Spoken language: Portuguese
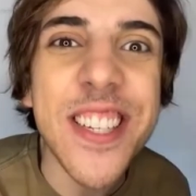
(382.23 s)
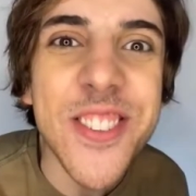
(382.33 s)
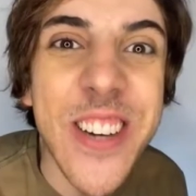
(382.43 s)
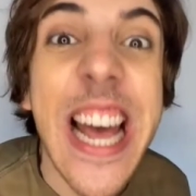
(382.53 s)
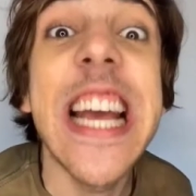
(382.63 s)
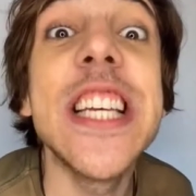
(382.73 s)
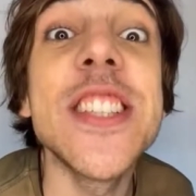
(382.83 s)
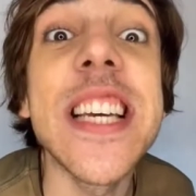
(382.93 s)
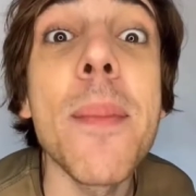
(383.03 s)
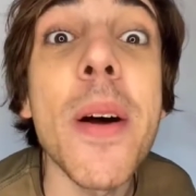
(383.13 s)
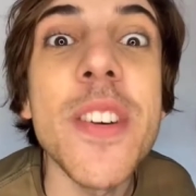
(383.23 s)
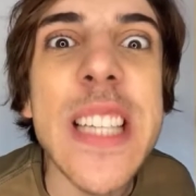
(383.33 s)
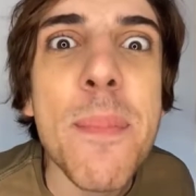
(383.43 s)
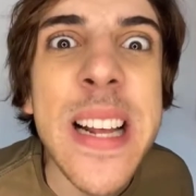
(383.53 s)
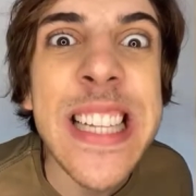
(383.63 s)
vendo? Isso aqui é pra
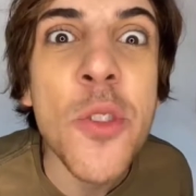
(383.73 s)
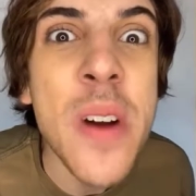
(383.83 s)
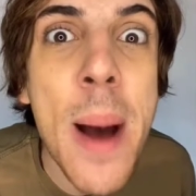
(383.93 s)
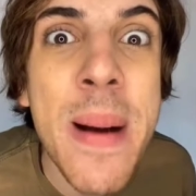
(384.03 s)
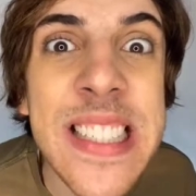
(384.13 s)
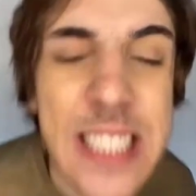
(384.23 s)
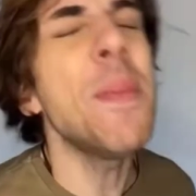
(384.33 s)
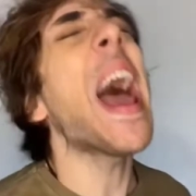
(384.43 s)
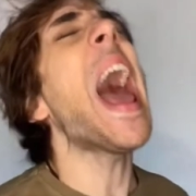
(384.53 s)
você aprender nunca mais...